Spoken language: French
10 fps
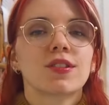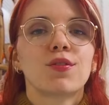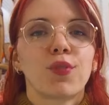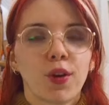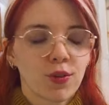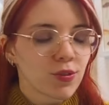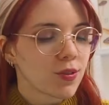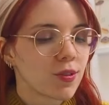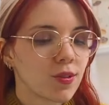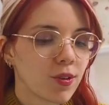différentes
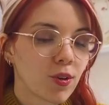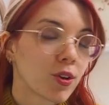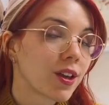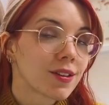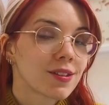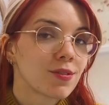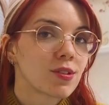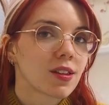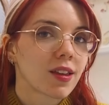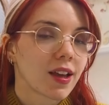regardez ce qui
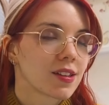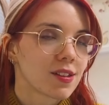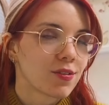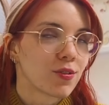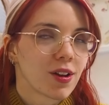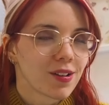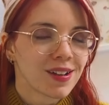vous intéresse, hein, voilà.